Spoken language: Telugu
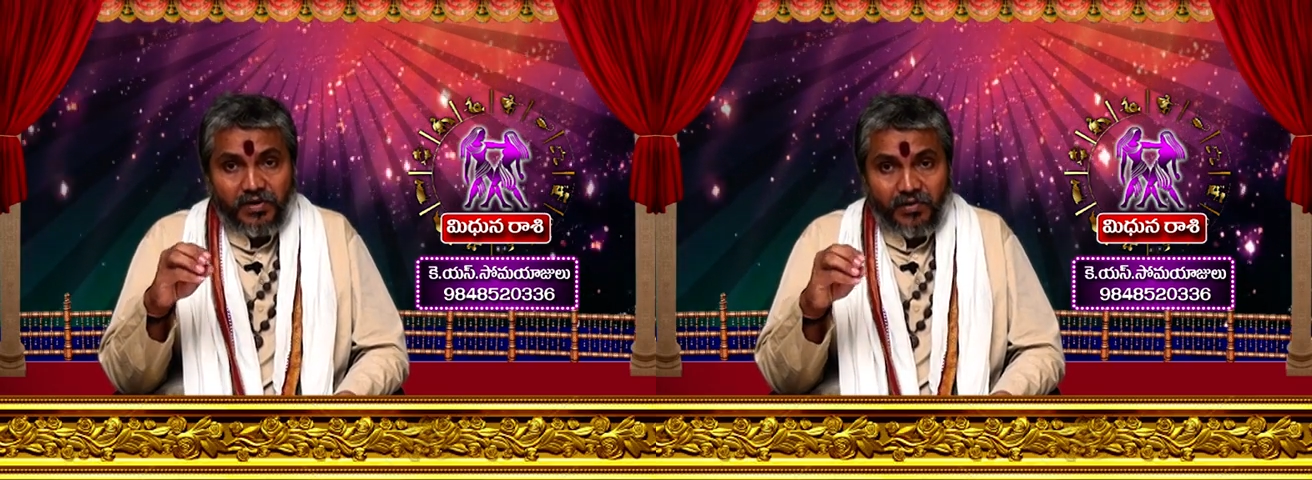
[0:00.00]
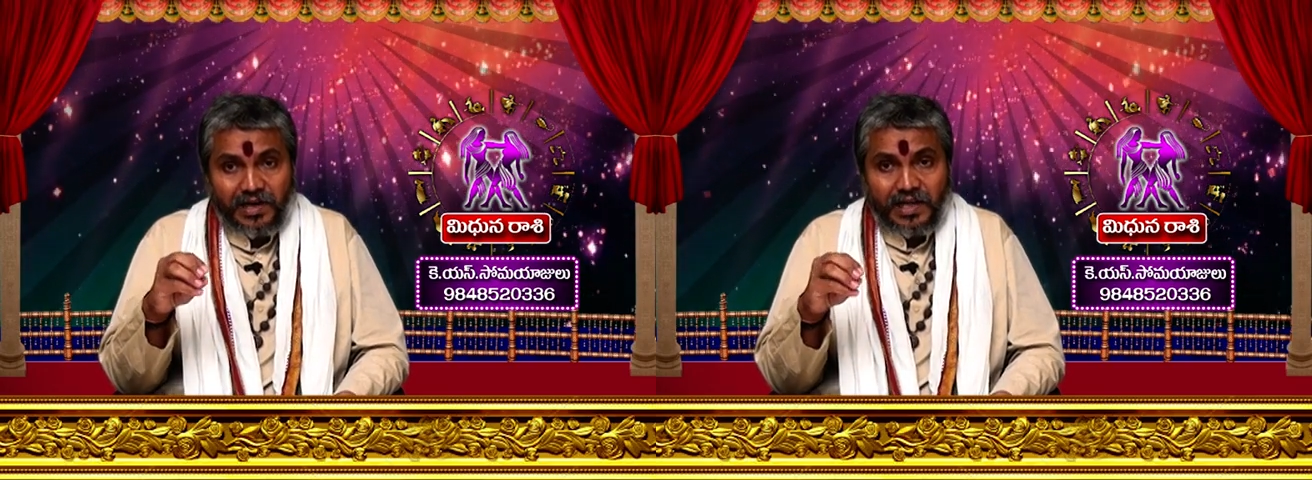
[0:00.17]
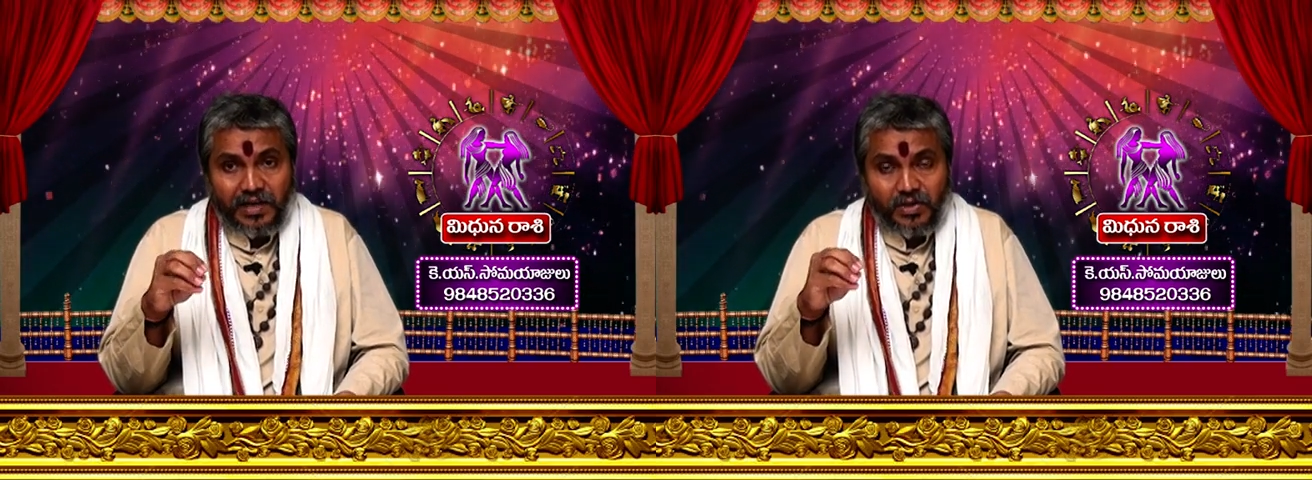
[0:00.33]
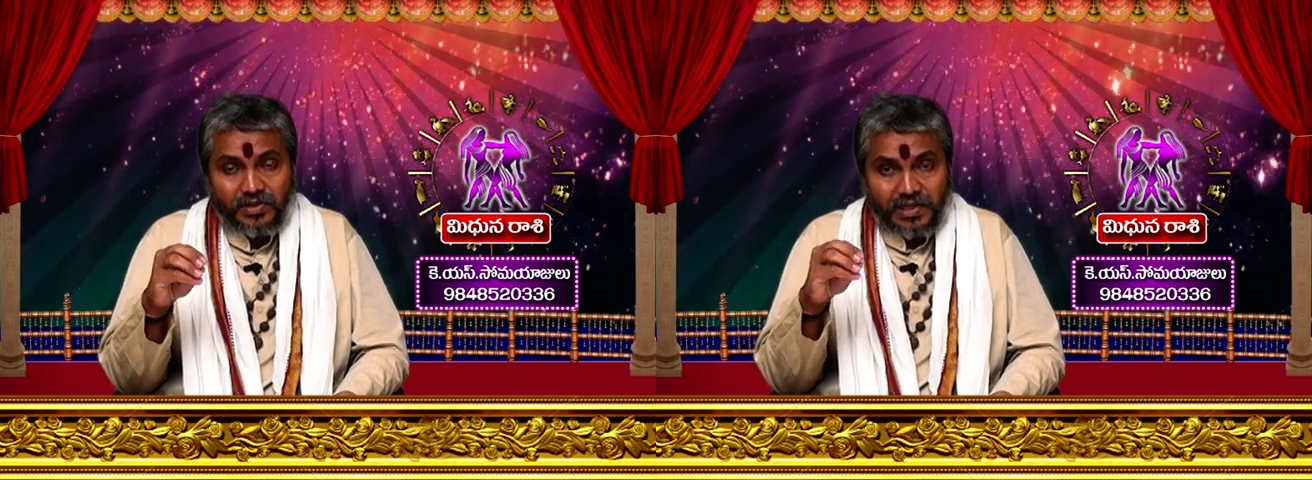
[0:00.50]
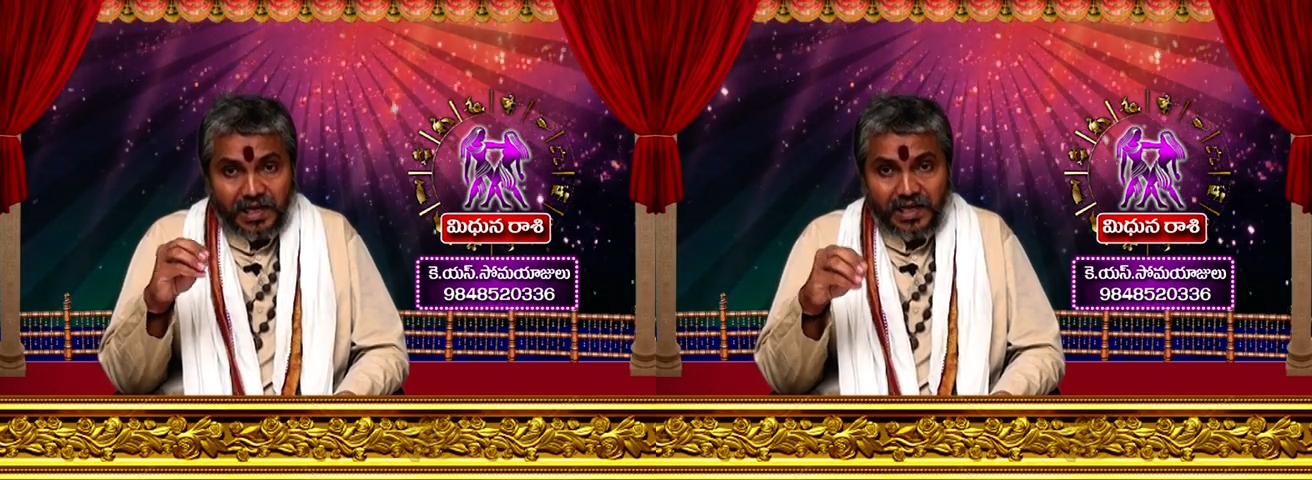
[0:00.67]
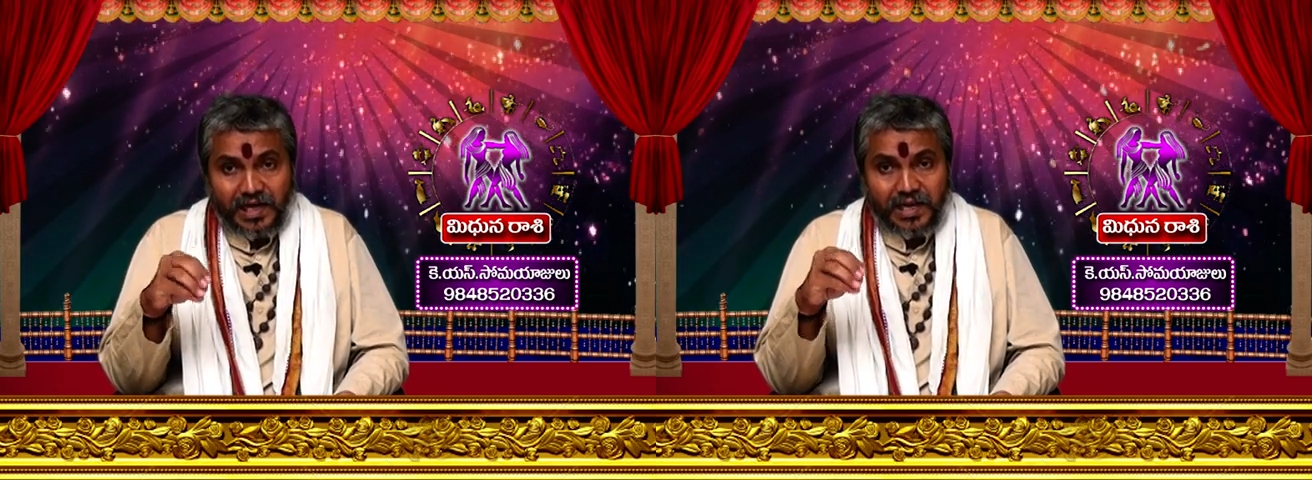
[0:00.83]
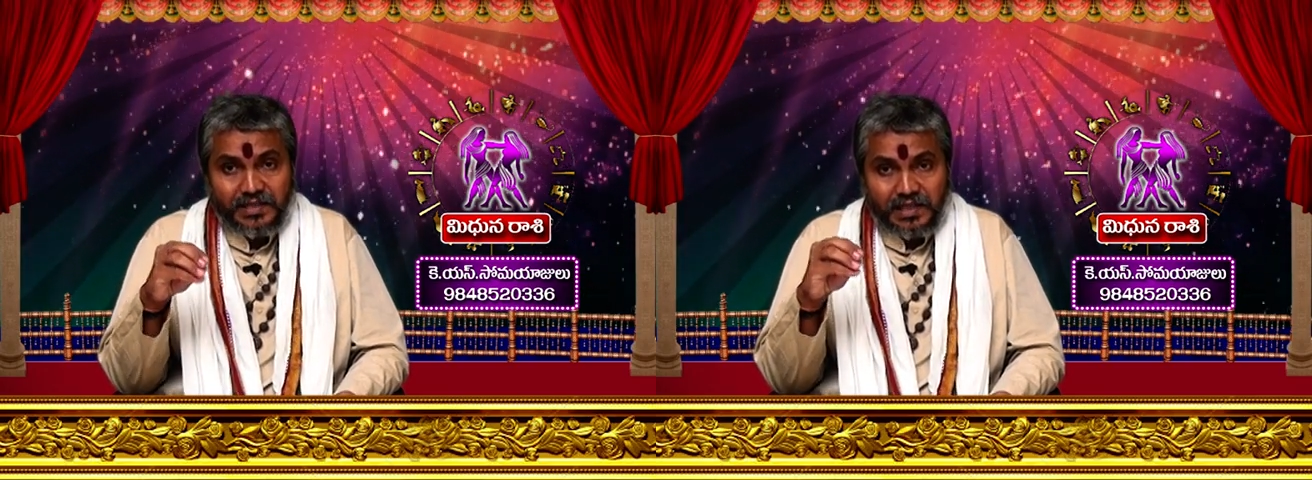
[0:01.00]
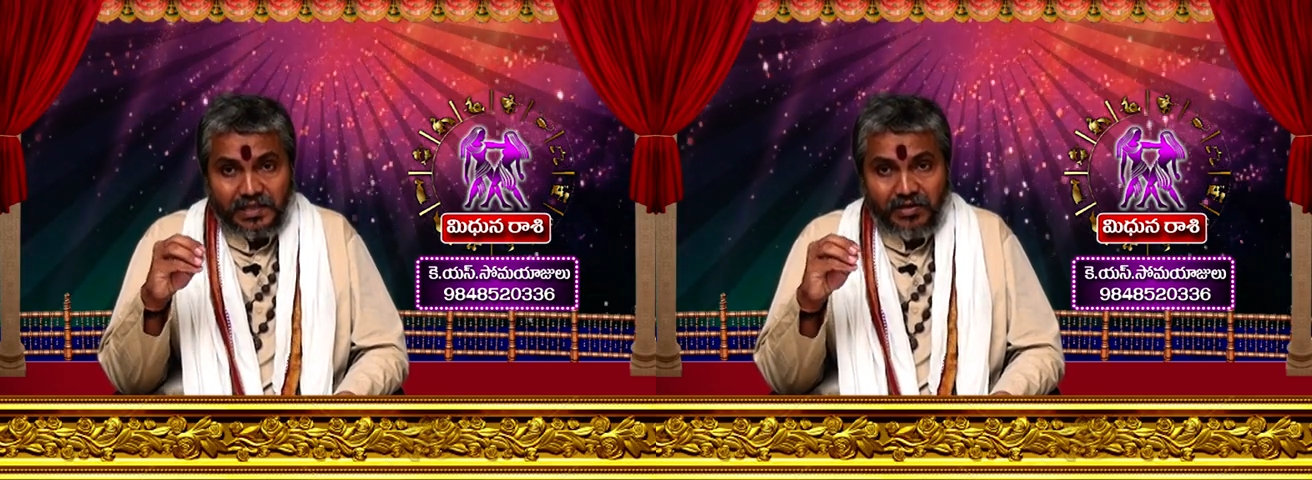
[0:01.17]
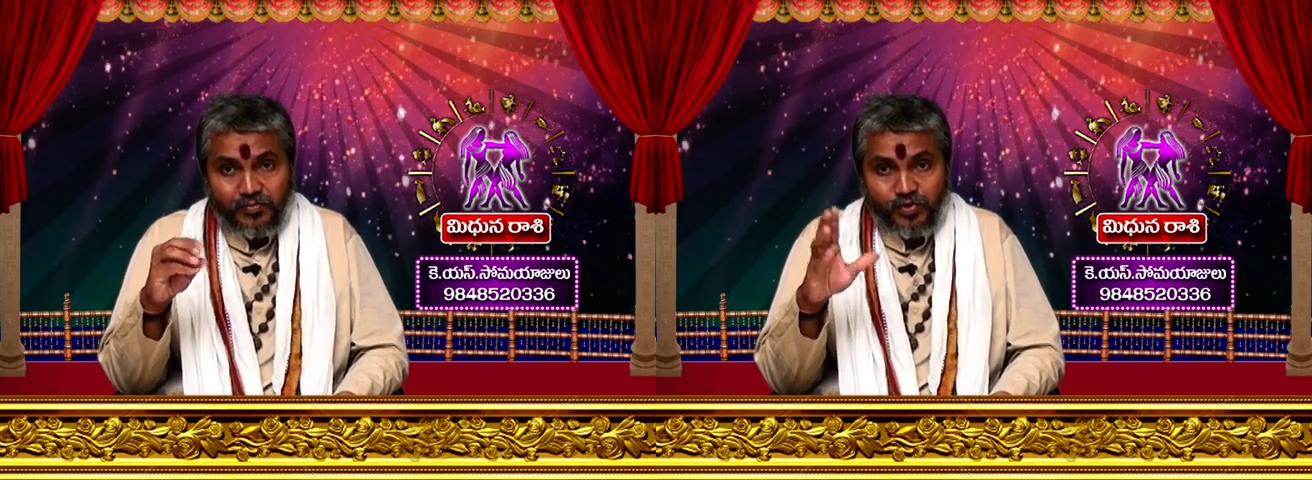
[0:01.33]
వ్యవహారాల్లో సహకారం
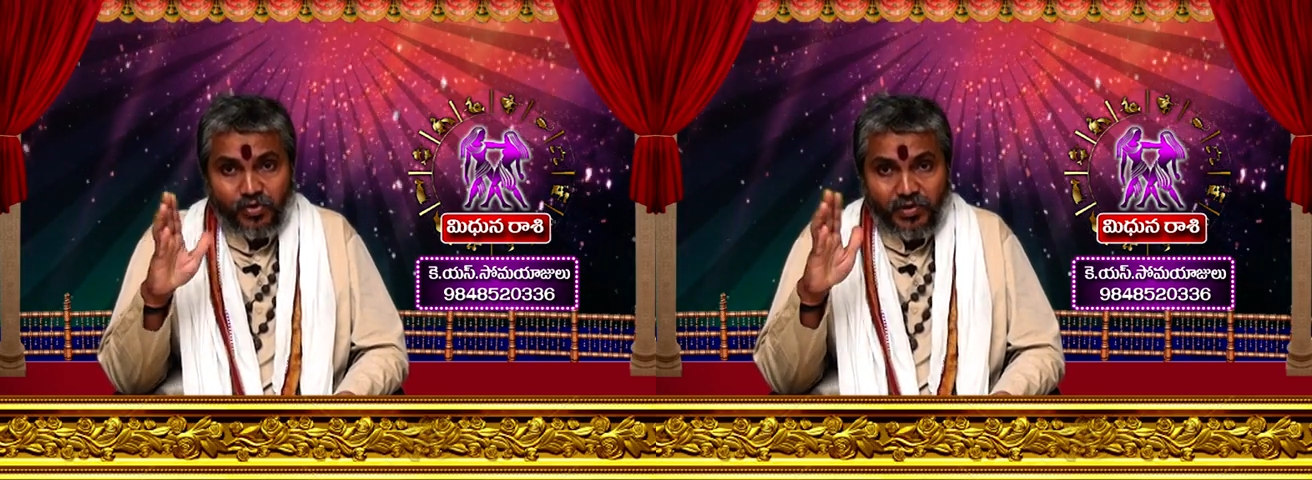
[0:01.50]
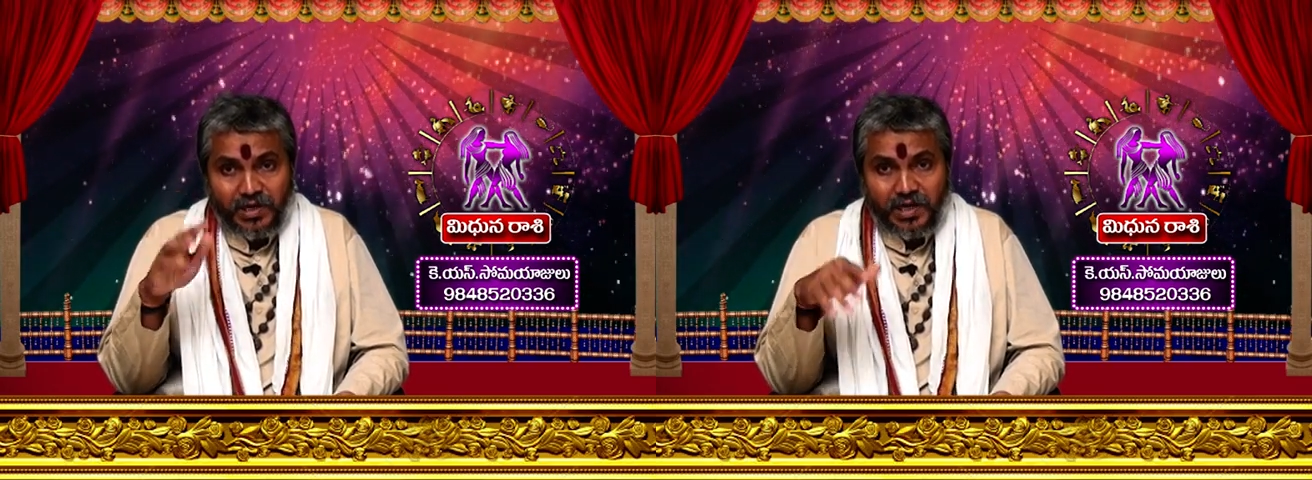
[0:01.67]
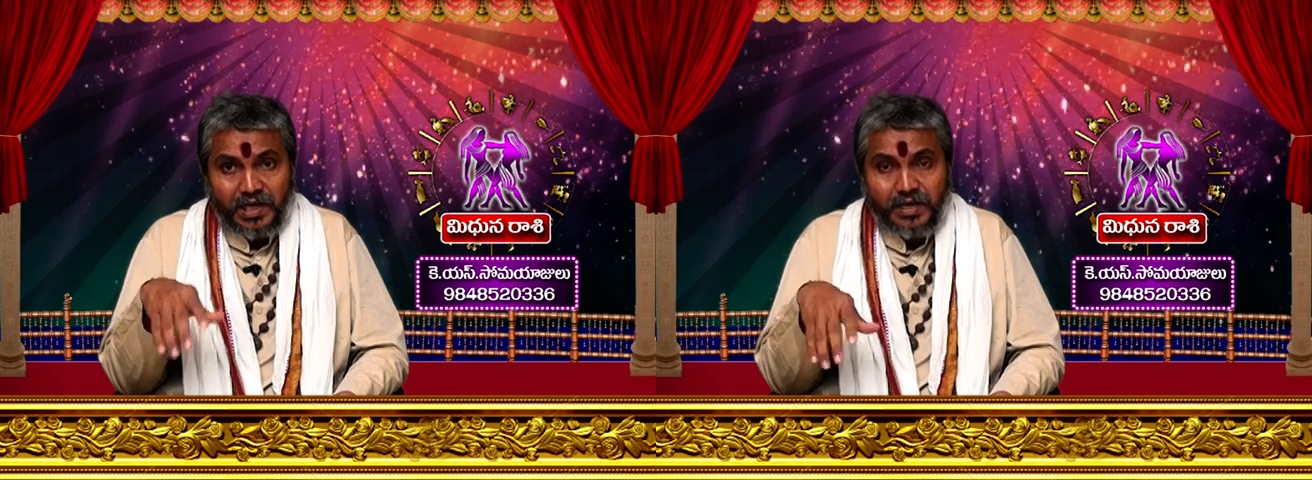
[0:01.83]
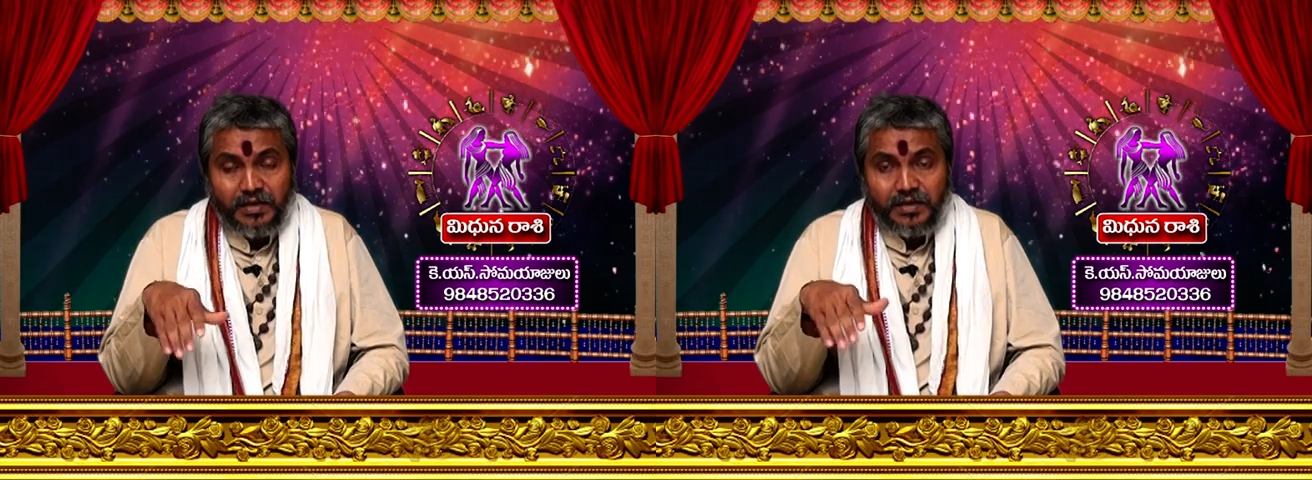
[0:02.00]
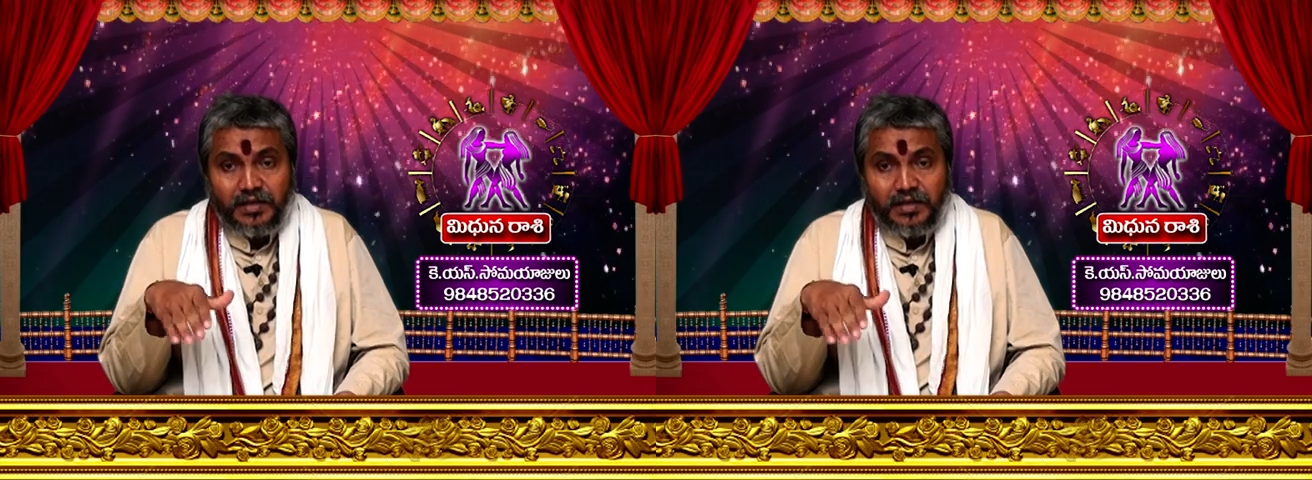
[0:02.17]
చేద్దామని ముందుకు వెళ్ళినా